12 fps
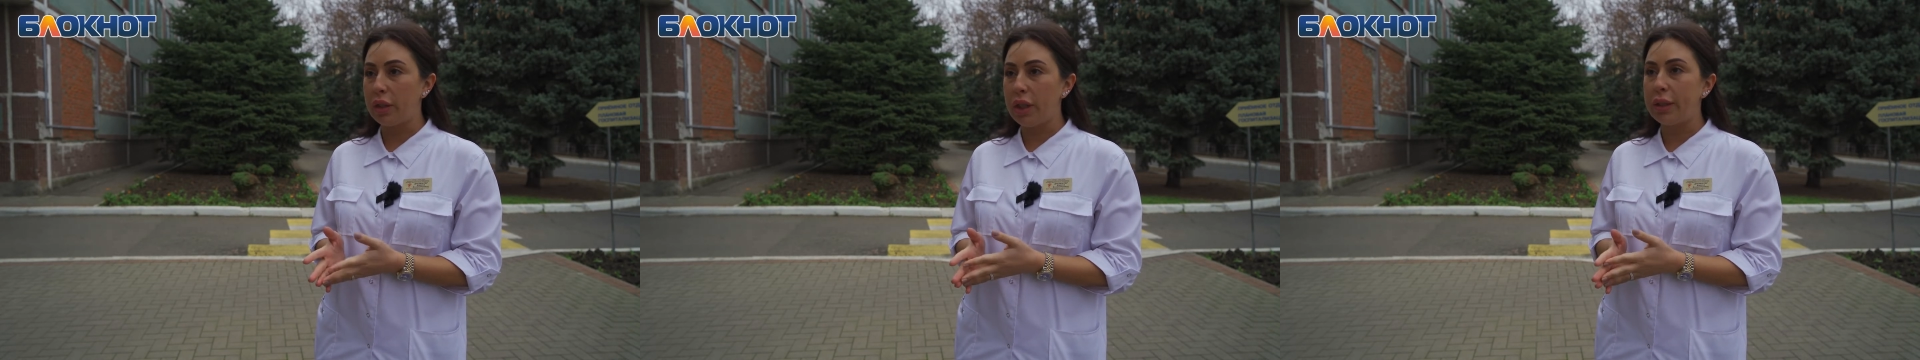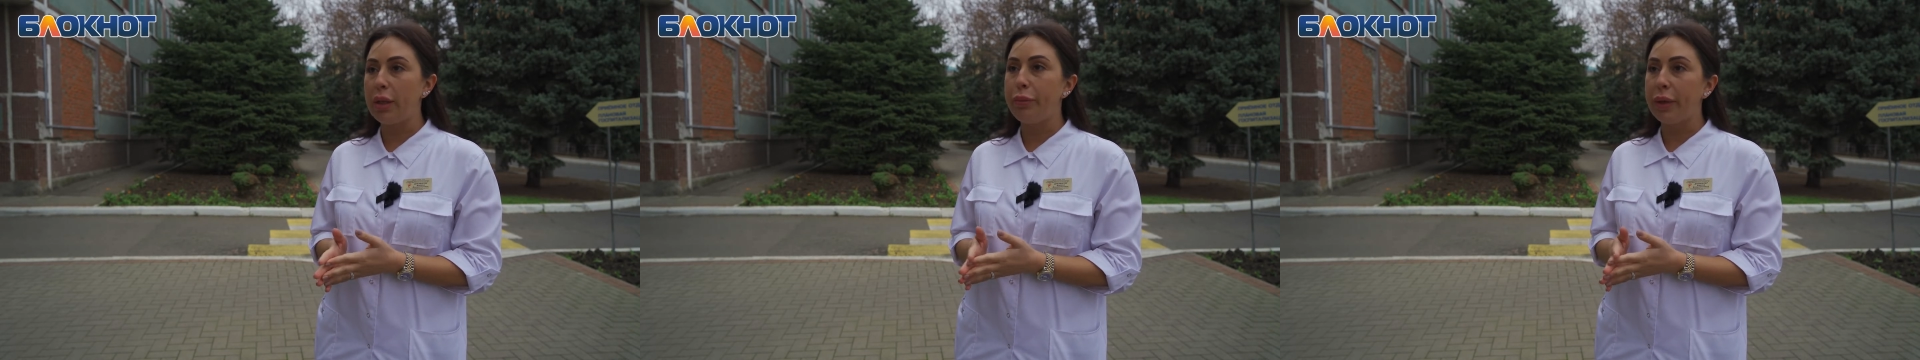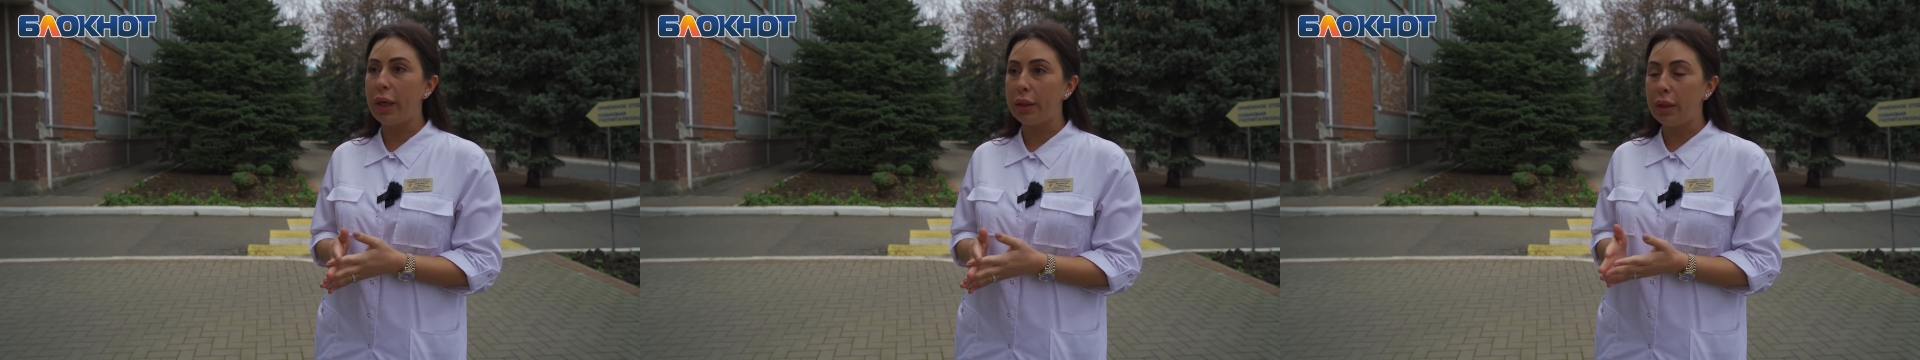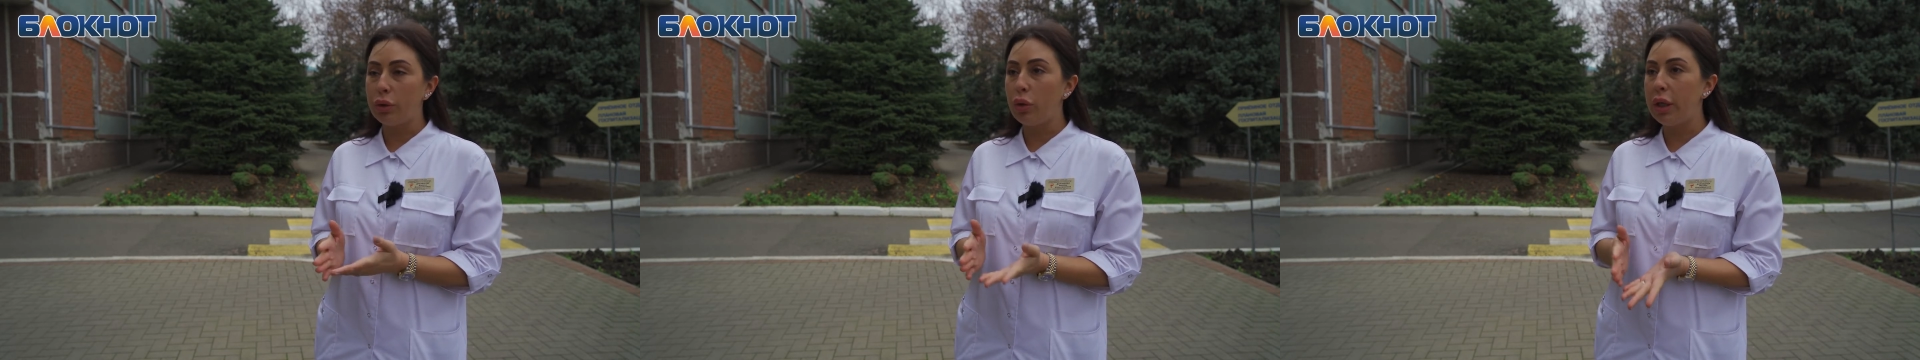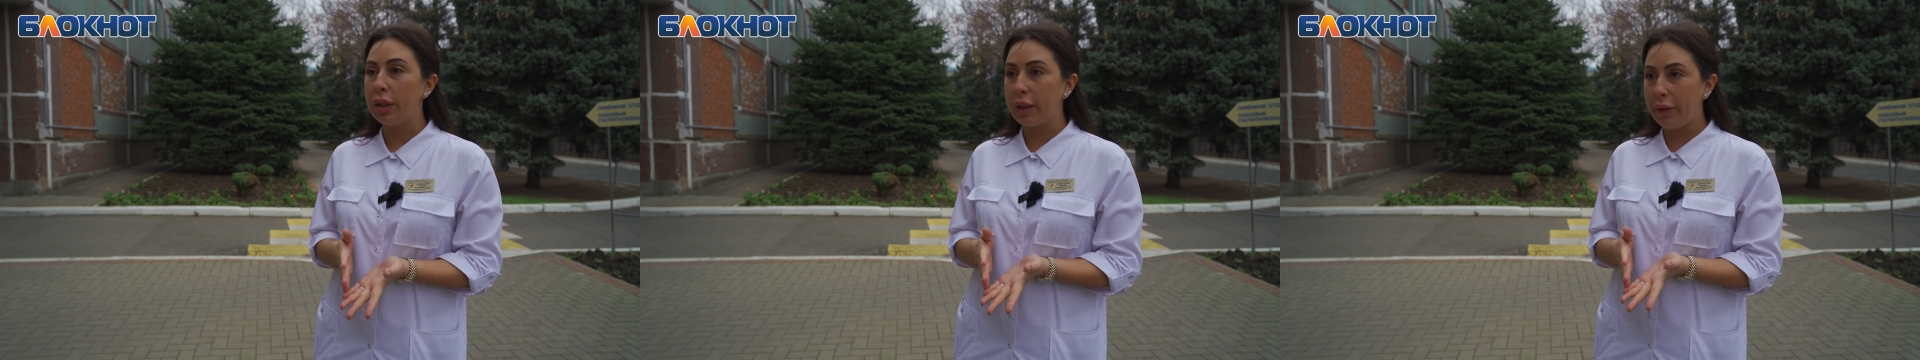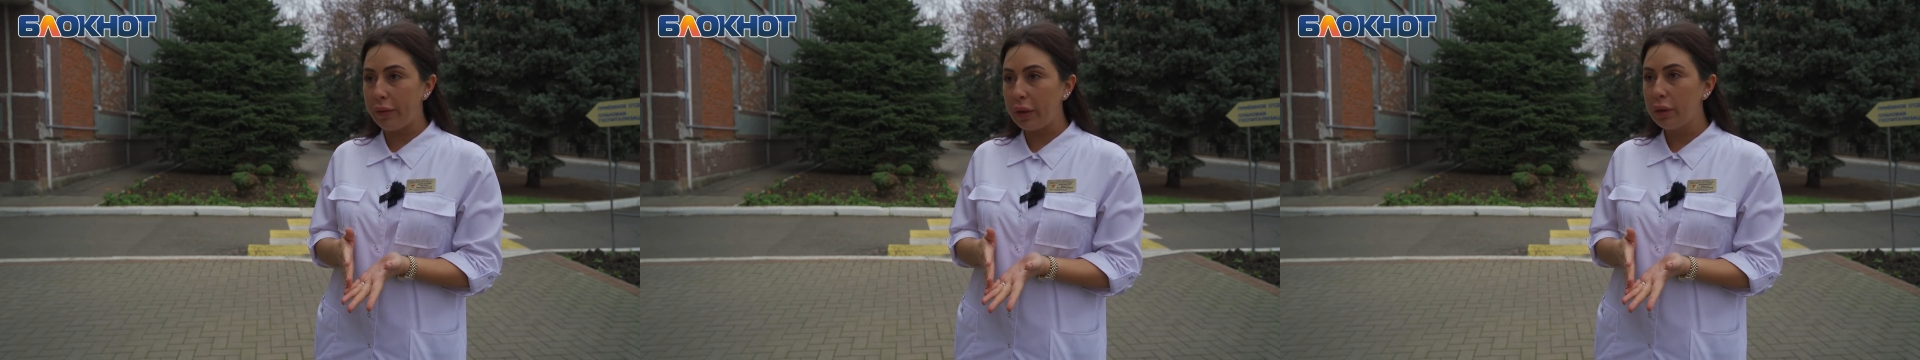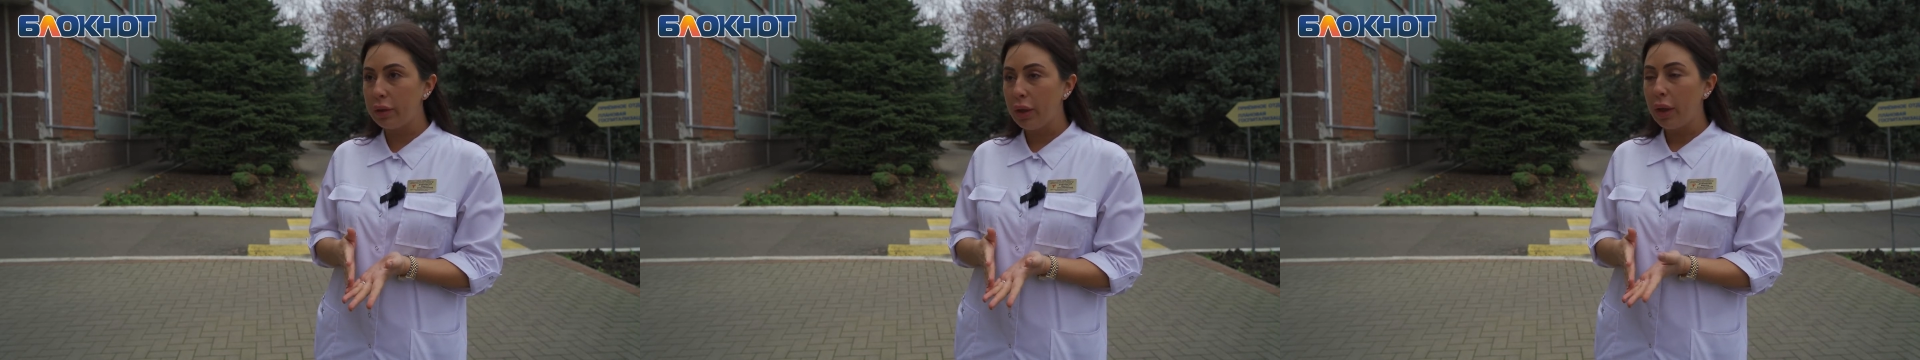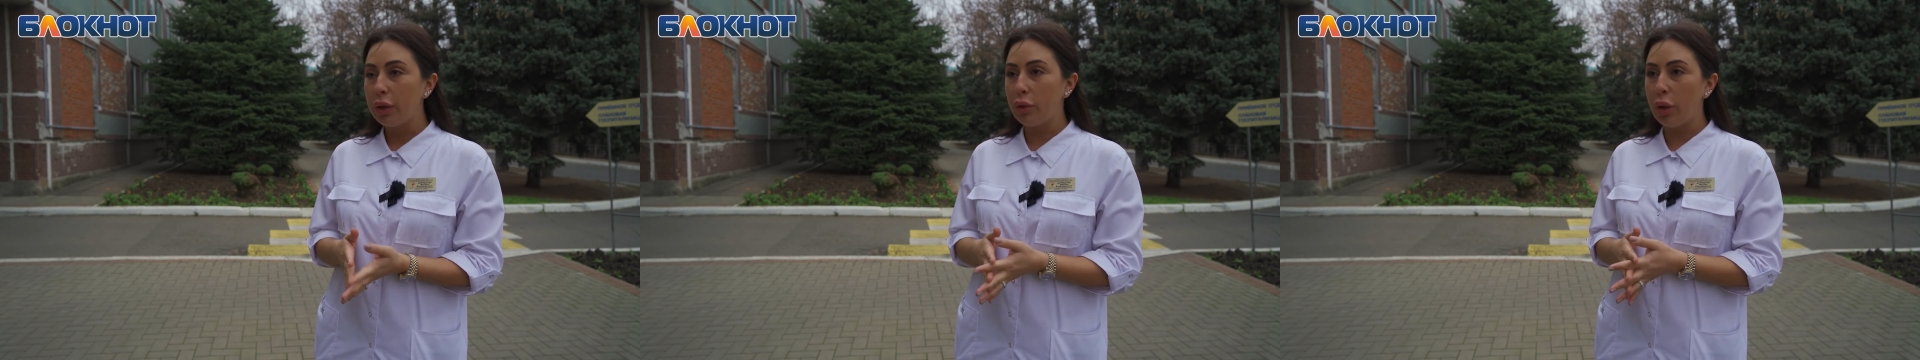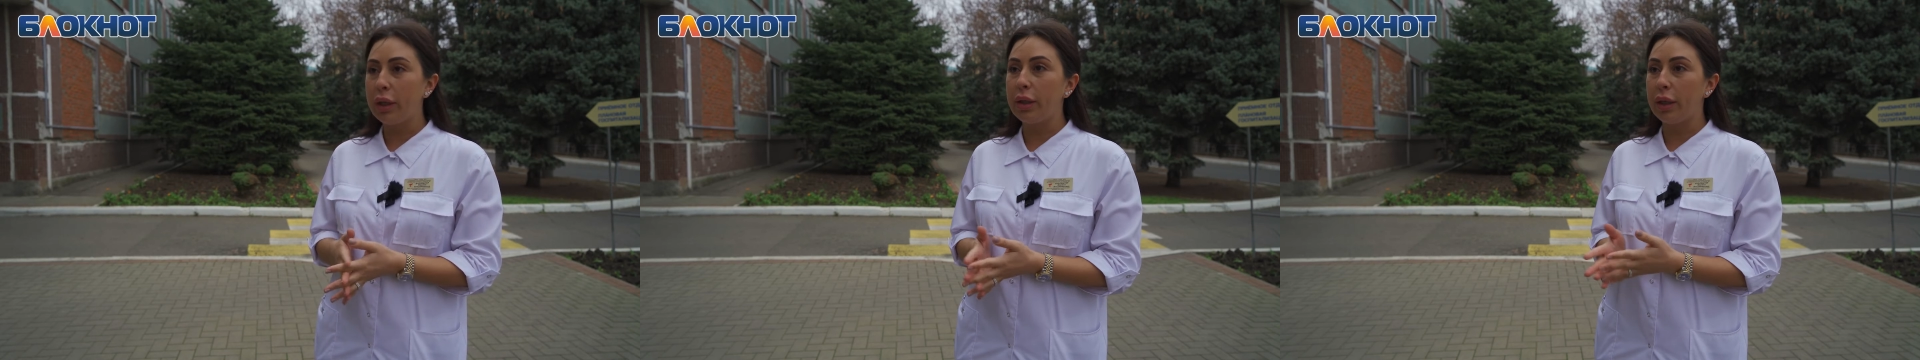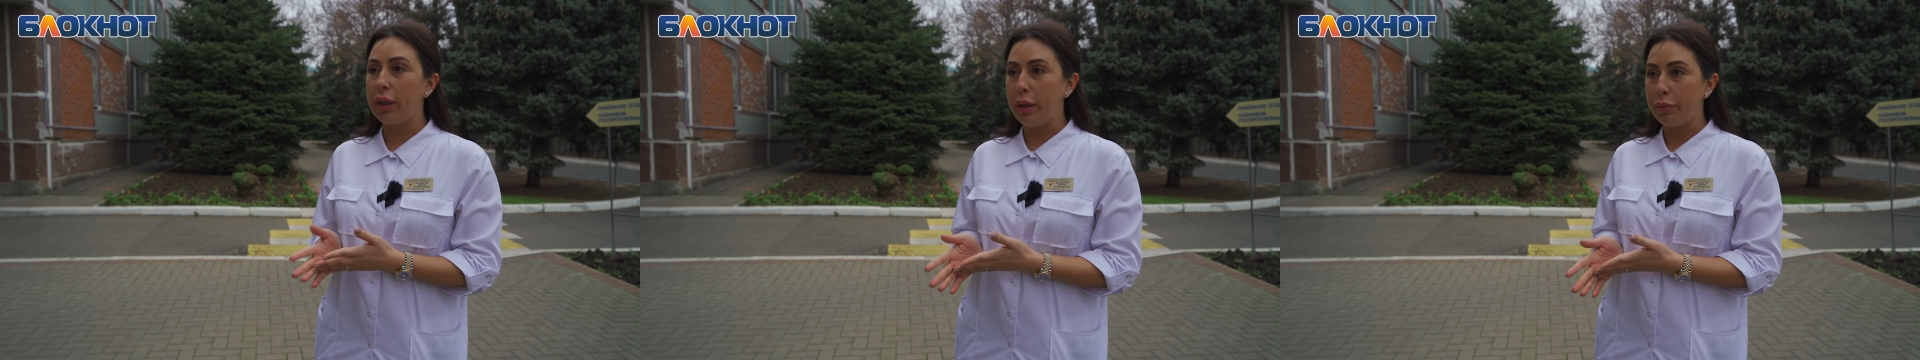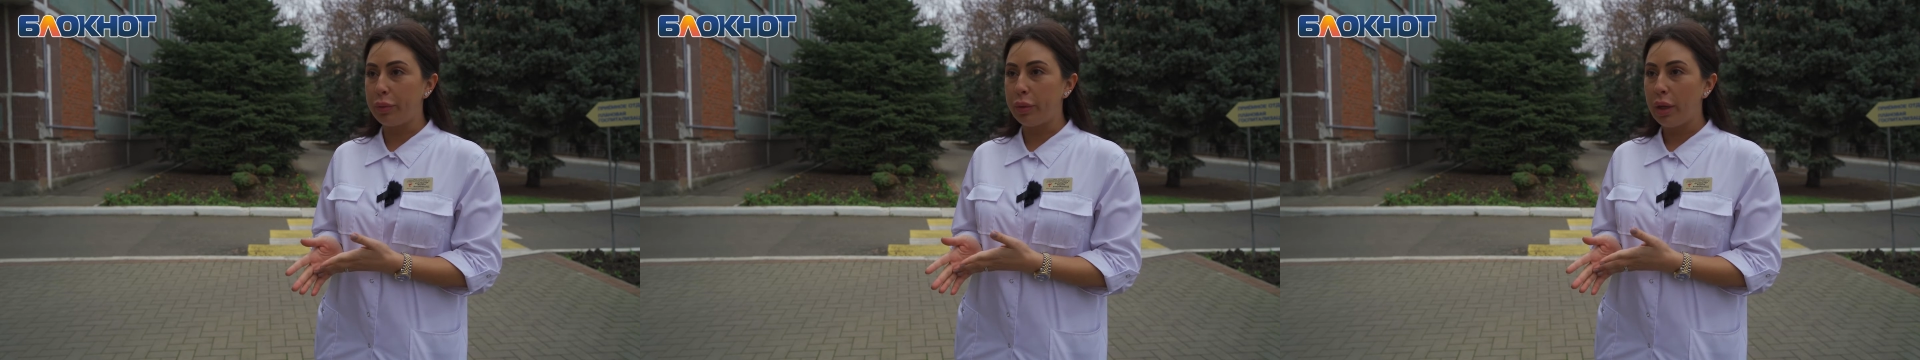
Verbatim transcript: Сейчас непонятно, то ли это ковид, то ли это грипп.